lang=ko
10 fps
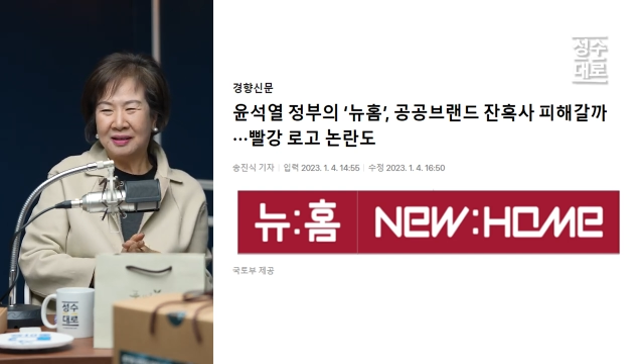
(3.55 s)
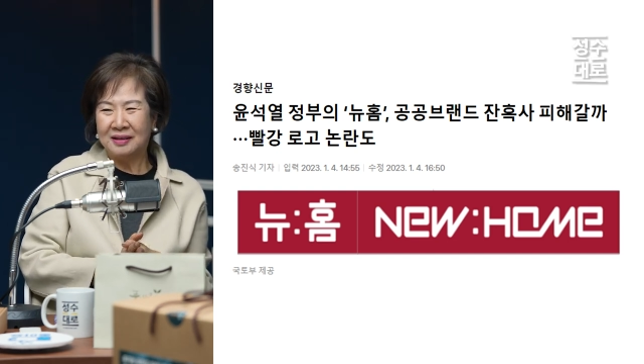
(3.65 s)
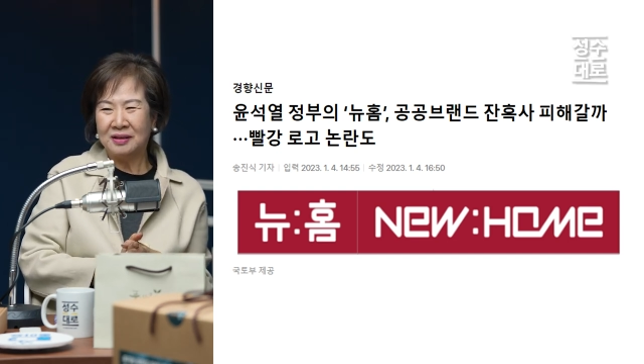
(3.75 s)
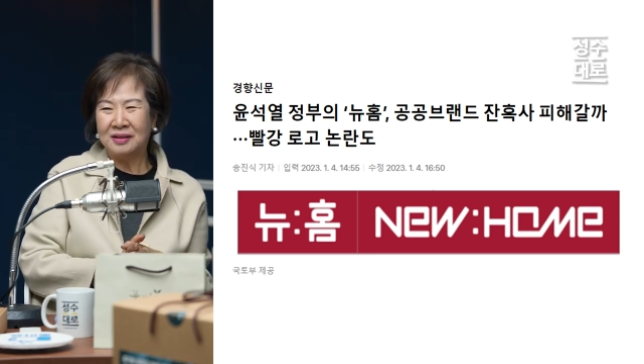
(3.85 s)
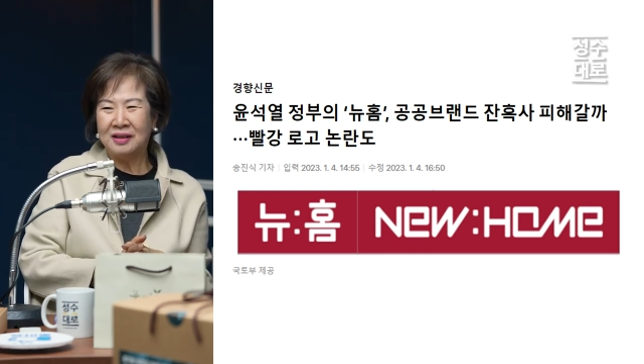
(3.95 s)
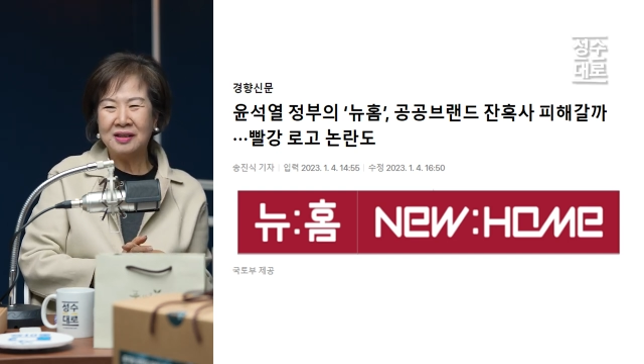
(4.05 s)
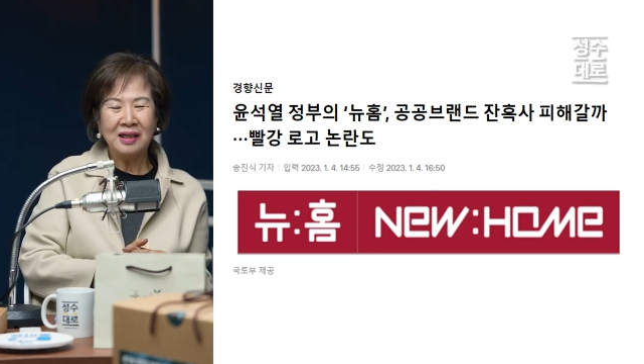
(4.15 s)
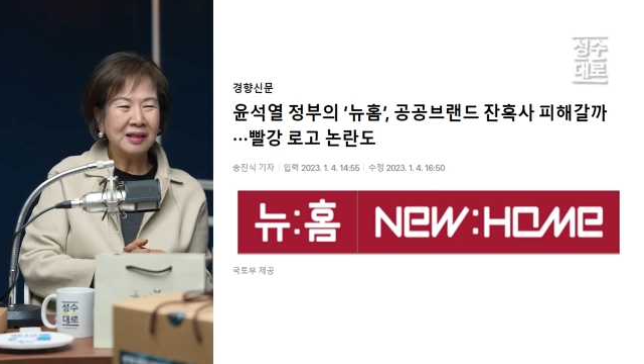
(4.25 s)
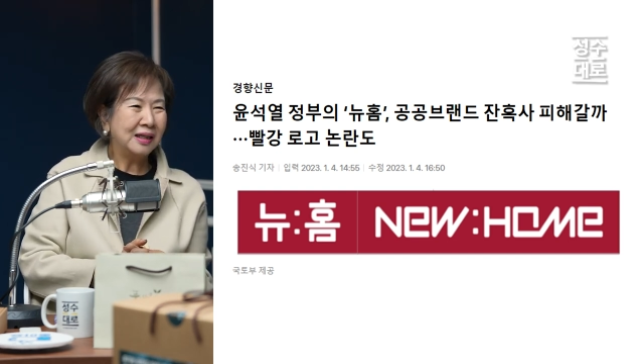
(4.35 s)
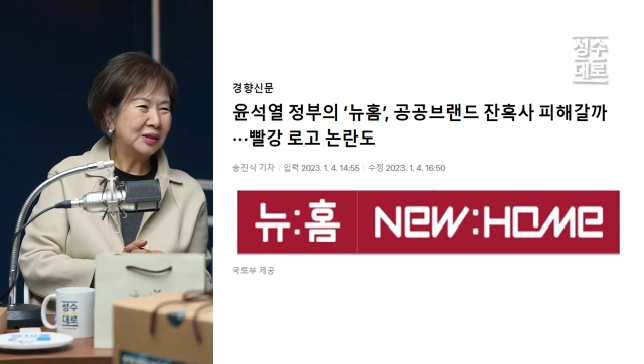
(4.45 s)
이게
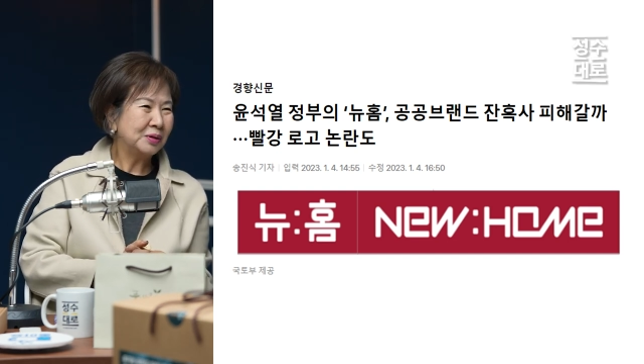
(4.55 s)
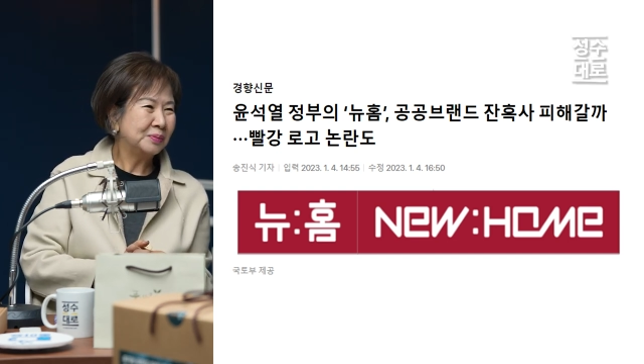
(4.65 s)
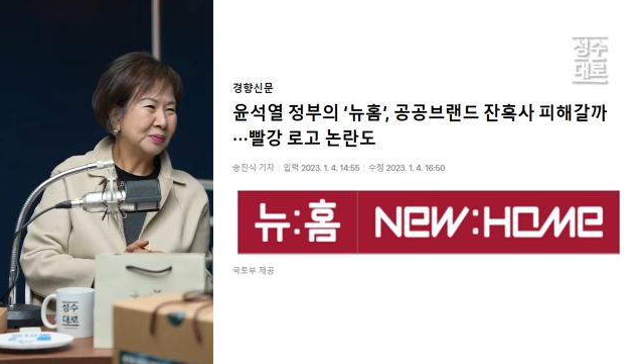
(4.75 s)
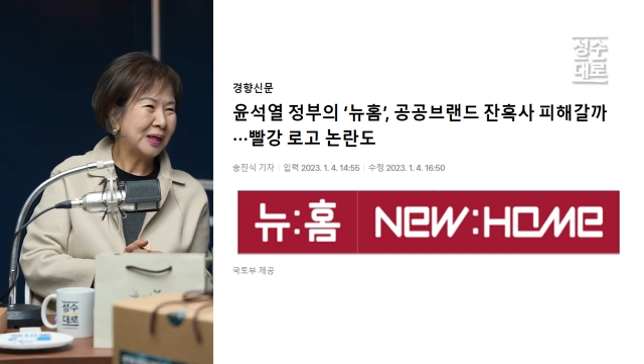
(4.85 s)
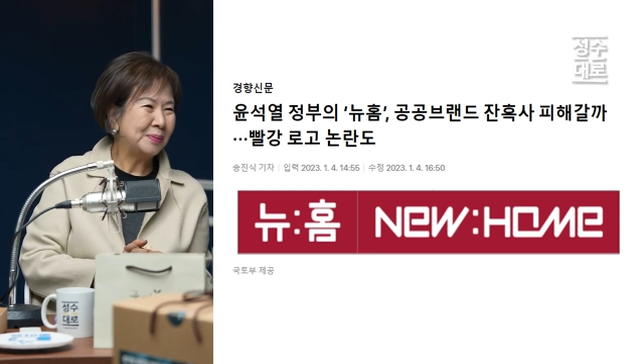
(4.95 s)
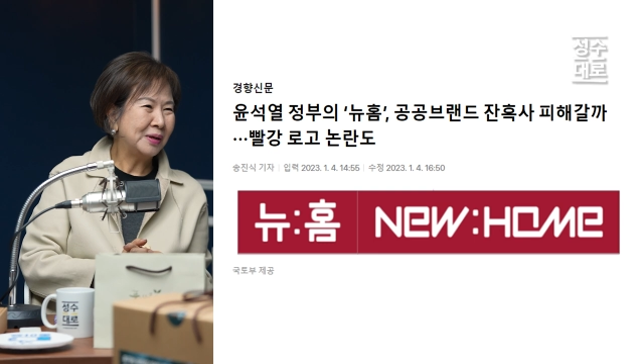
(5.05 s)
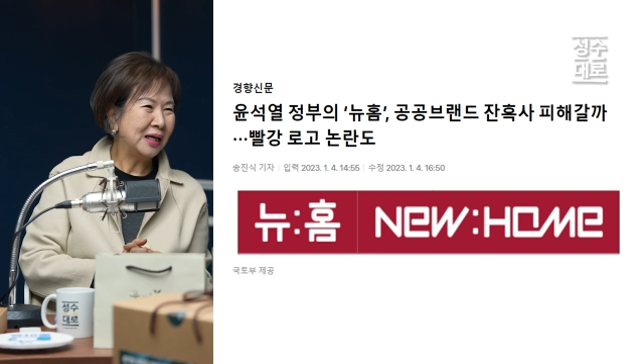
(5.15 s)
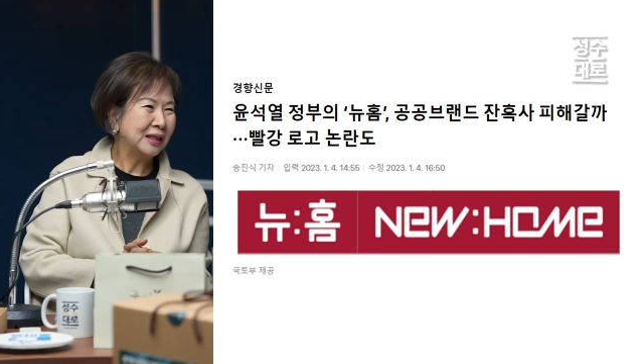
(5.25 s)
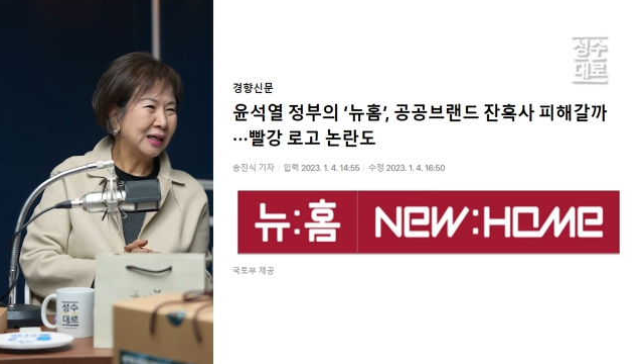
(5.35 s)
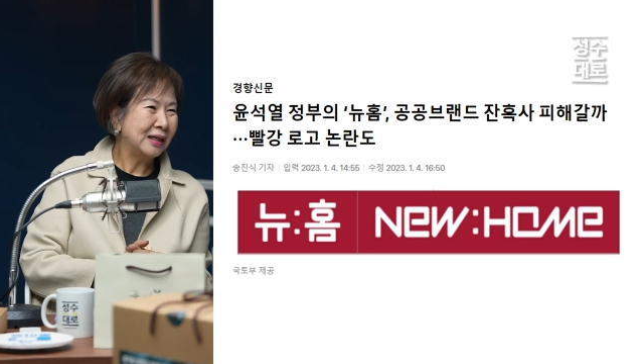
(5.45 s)
디자인의좀
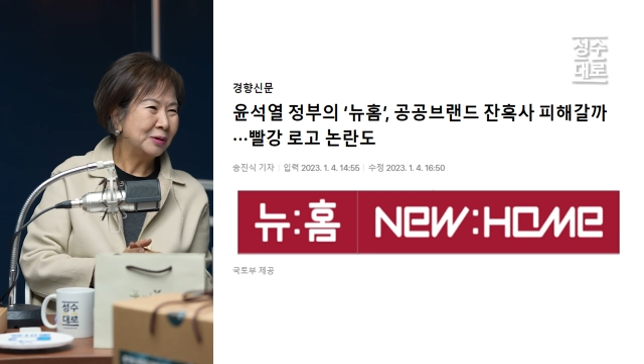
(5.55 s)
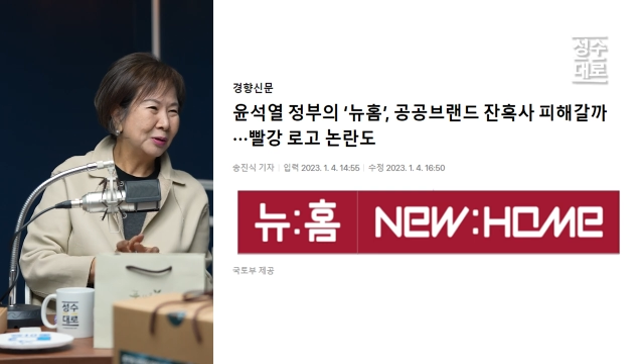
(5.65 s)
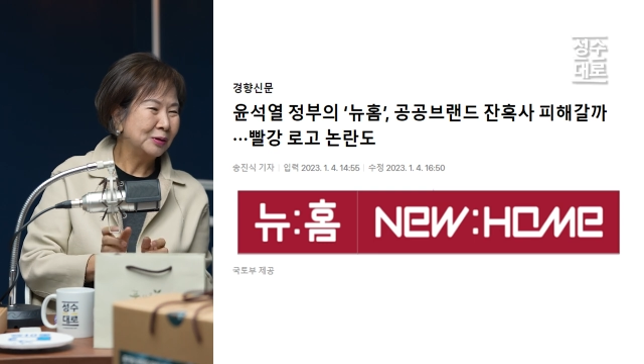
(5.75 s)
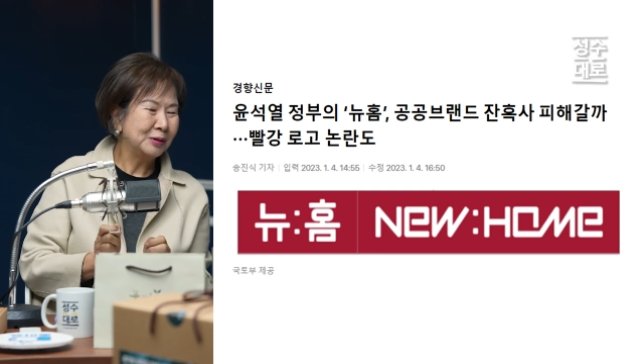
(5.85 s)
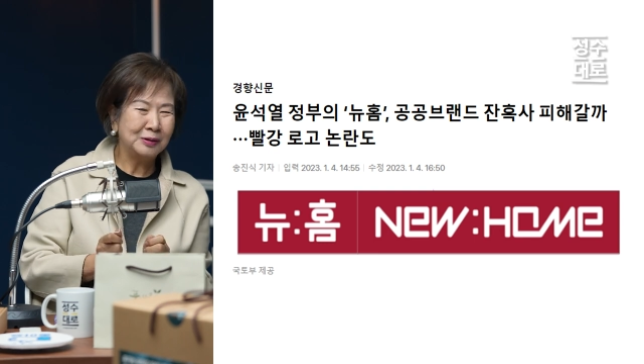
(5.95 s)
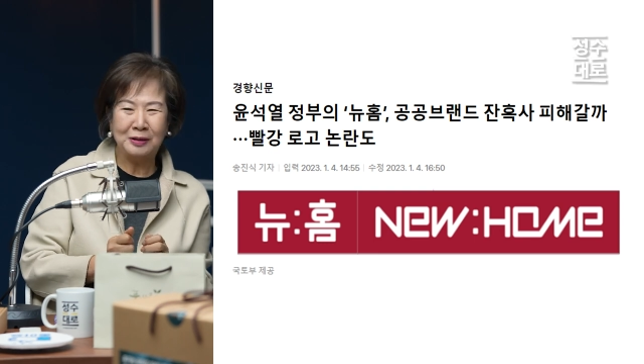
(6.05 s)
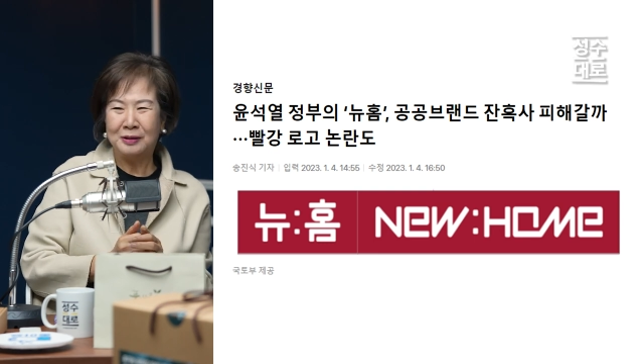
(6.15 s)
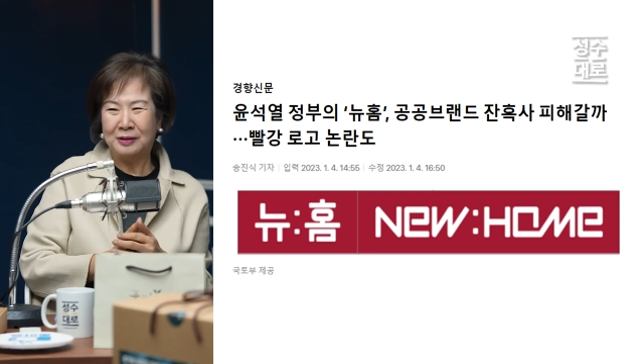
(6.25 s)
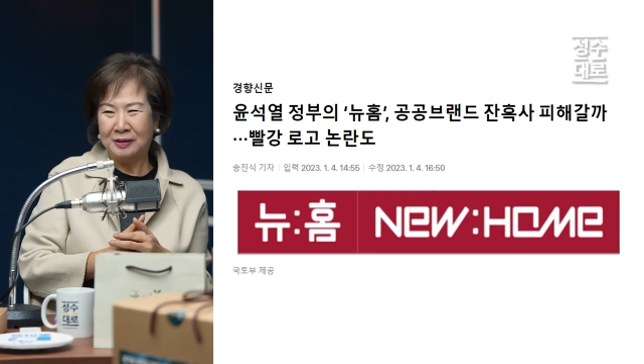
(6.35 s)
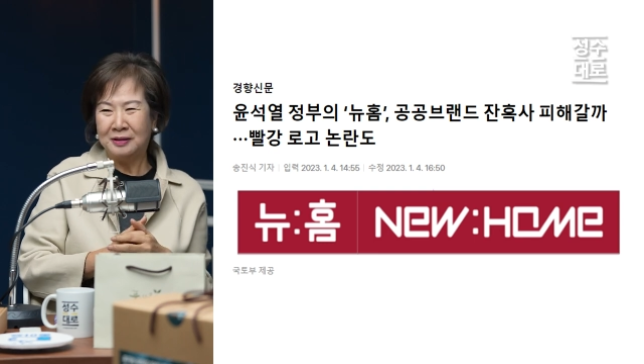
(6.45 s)
감각이나 이런
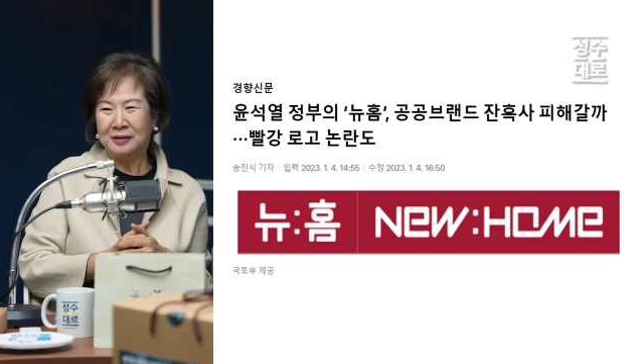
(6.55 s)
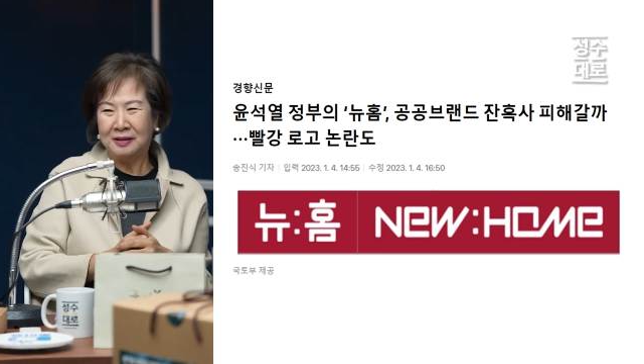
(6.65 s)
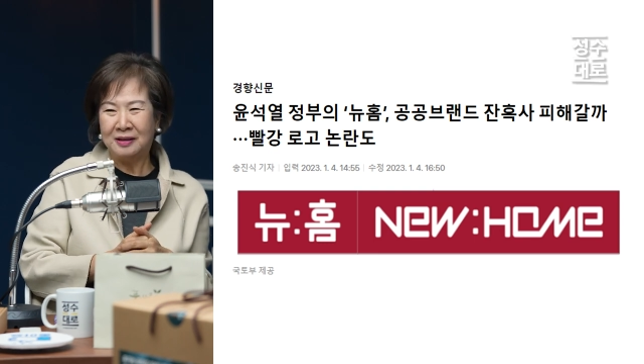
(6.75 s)
이,